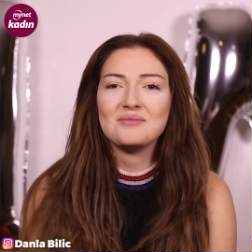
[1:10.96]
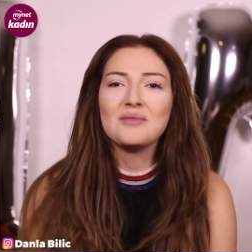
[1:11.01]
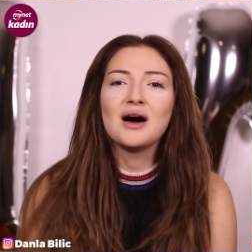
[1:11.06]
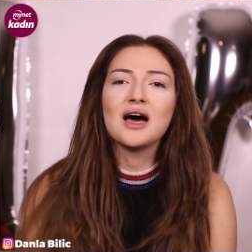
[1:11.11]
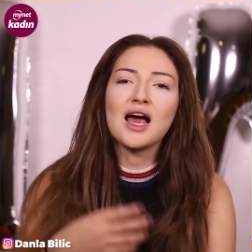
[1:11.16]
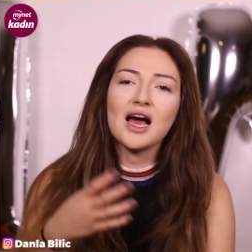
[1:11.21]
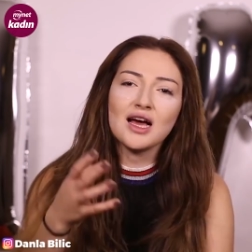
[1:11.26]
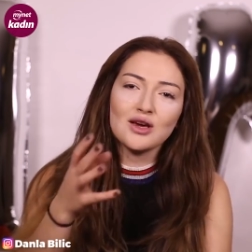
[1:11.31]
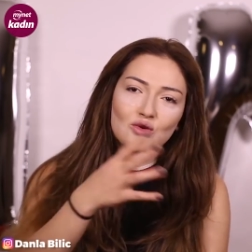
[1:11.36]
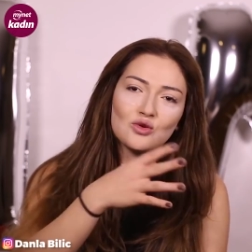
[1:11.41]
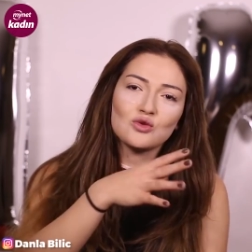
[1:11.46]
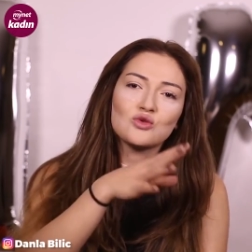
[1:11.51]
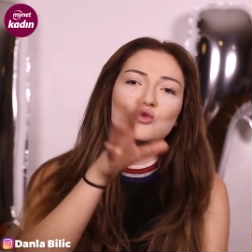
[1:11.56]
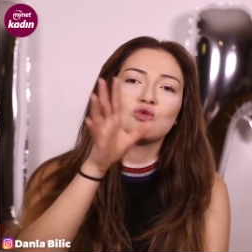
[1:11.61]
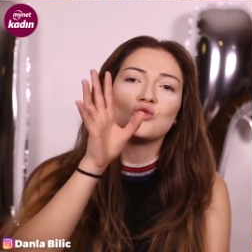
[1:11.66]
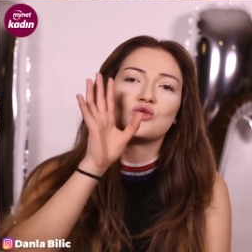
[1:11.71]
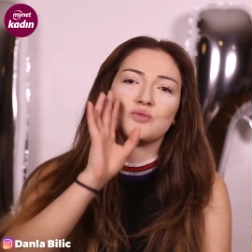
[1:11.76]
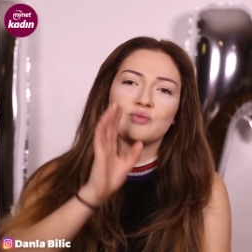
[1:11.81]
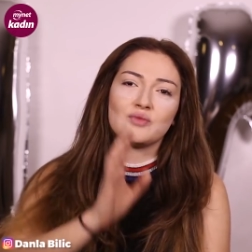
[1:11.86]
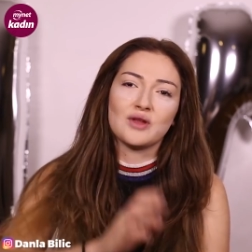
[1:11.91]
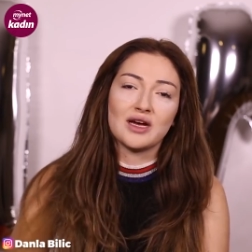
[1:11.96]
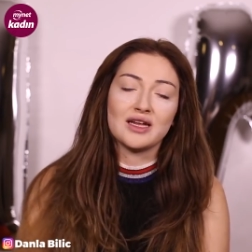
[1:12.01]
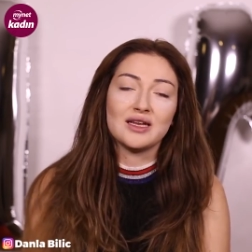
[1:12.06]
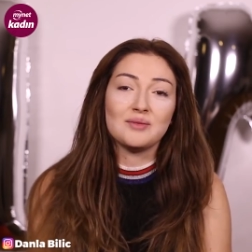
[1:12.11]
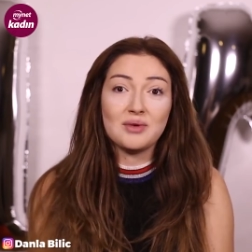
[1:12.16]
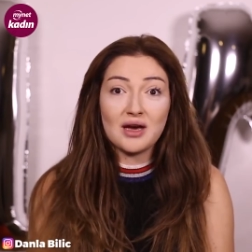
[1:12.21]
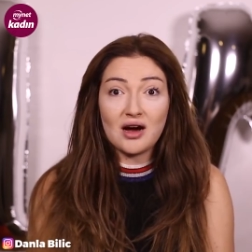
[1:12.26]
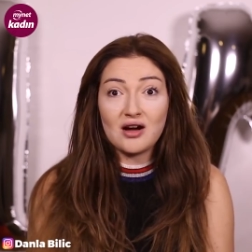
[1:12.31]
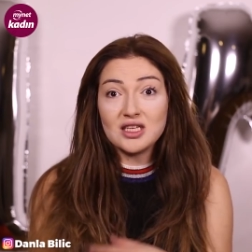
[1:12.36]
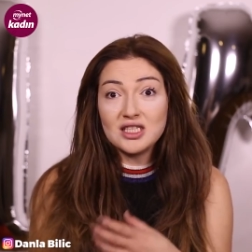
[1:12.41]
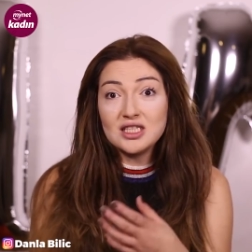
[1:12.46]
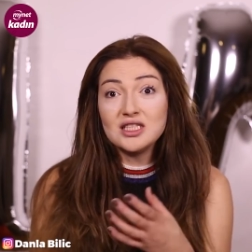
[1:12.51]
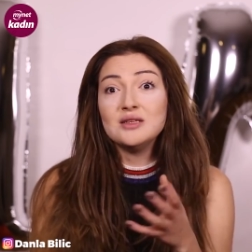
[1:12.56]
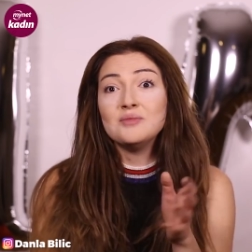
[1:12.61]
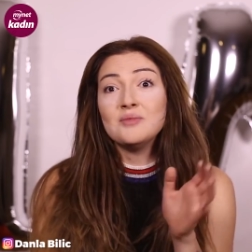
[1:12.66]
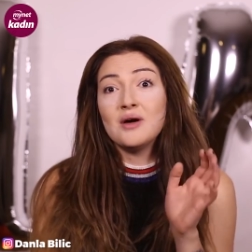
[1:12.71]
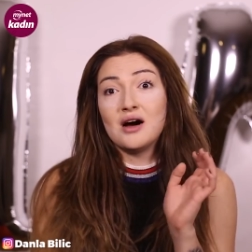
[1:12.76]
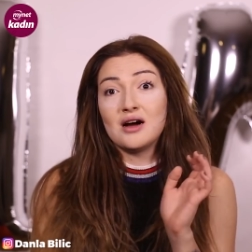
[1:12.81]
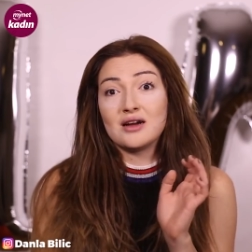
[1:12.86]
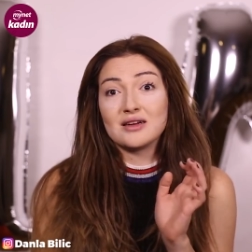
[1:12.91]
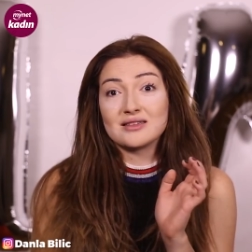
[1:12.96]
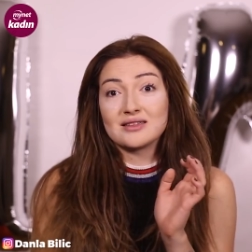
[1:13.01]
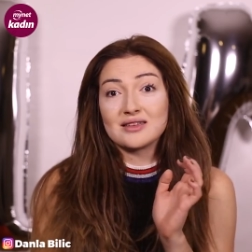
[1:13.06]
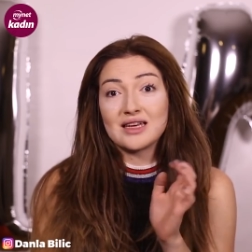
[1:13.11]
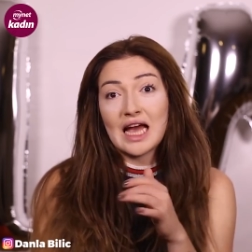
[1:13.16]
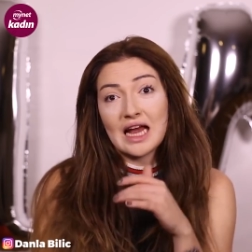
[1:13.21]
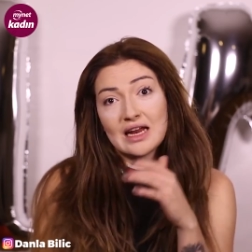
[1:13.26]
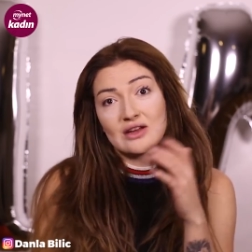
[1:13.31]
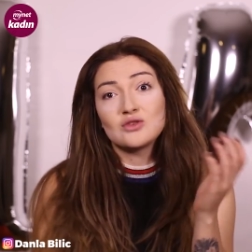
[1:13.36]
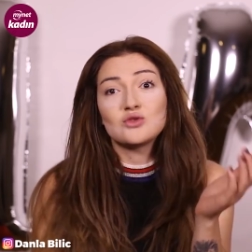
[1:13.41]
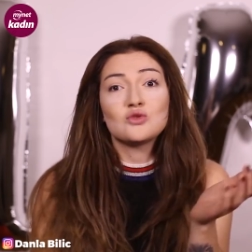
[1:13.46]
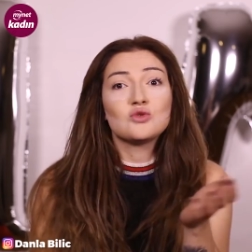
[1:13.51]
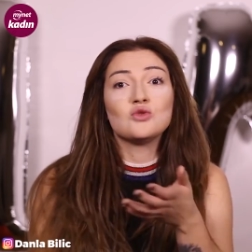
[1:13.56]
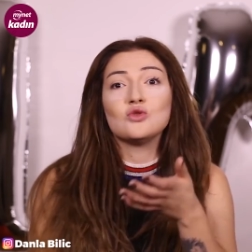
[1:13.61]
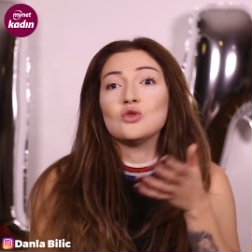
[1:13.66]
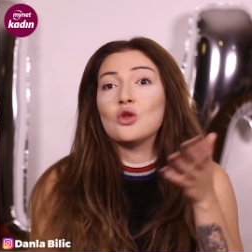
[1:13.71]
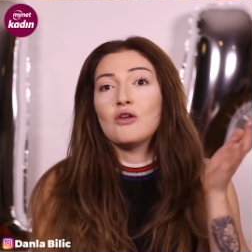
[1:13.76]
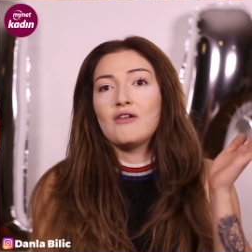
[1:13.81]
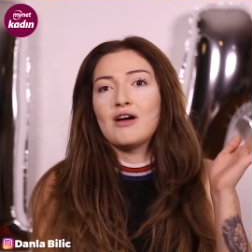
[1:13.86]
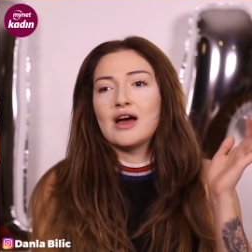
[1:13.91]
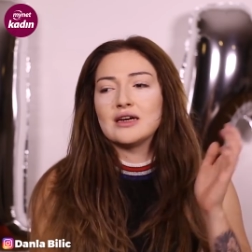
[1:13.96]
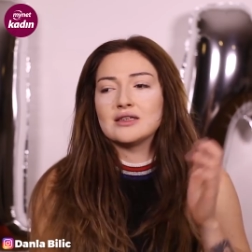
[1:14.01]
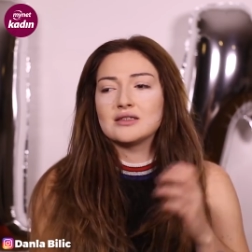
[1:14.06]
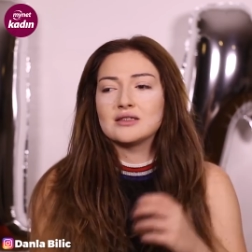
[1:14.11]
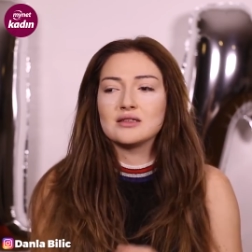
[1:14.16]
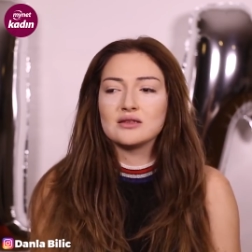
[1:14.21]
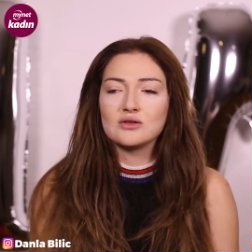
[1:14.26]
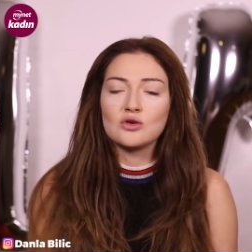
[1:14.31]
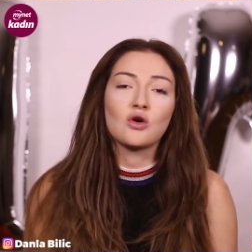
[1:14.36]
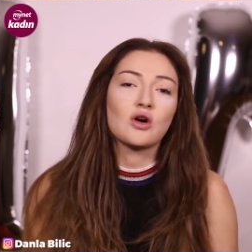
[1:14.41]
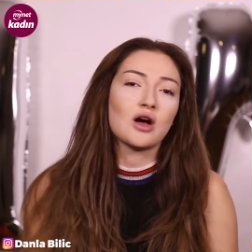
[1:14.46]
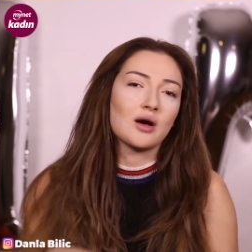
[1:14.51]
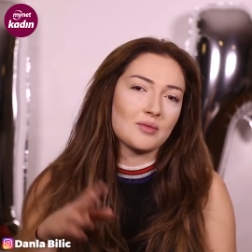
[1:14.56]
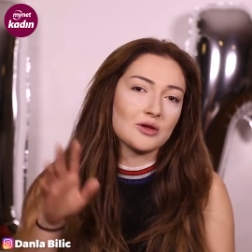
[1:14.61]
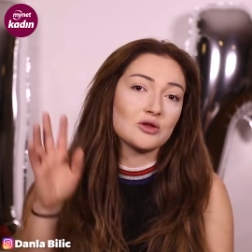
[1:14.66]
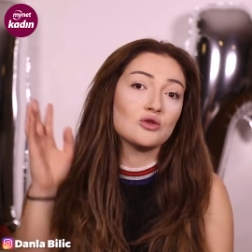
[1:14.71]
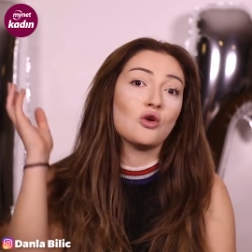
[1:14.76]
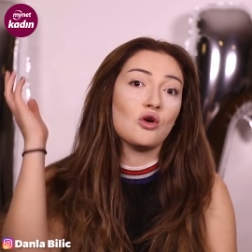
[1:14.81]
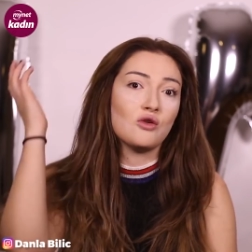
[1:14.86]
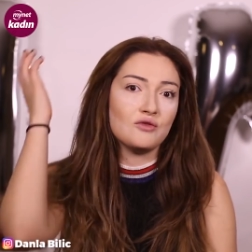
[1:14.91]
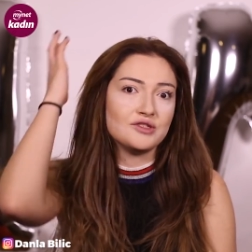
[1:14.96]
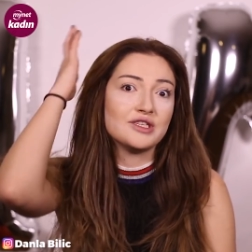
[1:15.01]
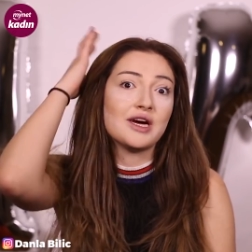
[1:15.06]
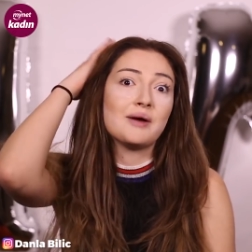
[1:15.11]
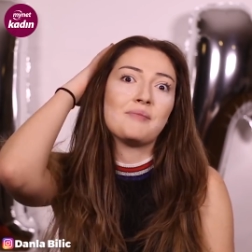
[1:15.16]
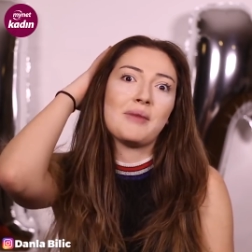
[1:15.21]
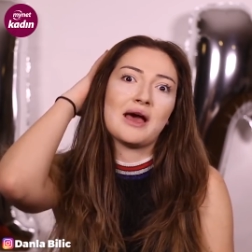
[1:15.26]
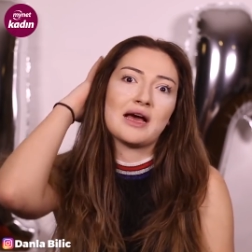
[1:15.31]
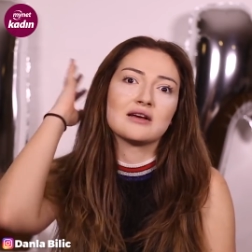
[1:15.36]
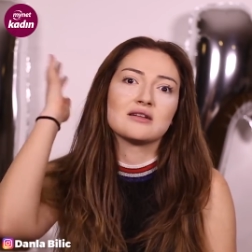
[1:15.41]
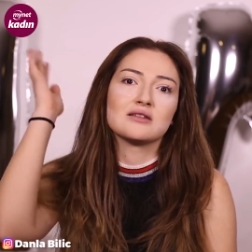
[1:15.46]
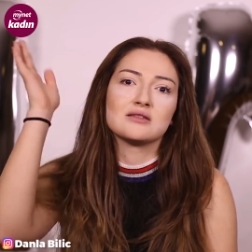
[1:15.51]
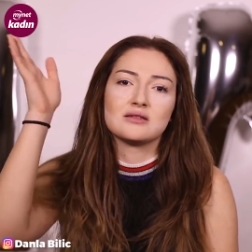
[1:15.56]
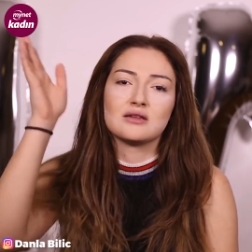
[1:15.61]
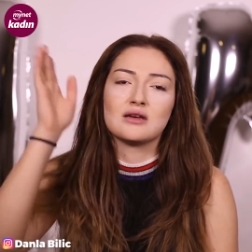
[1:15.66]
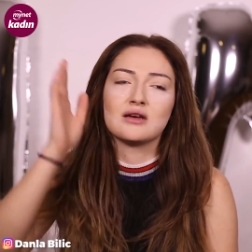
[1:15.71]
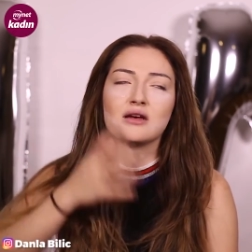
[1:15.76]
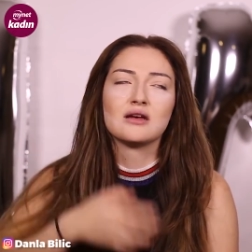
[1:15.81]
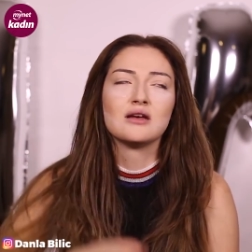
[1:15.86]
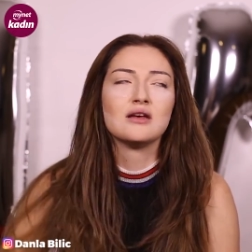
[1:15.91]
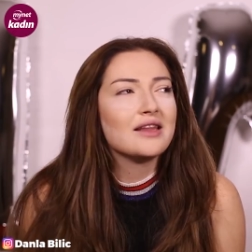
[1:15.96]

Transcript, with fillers: Baya kötü durumda hani bir acı değil mi artık ertesi gün döversin yok ama döveceğim ben kızı.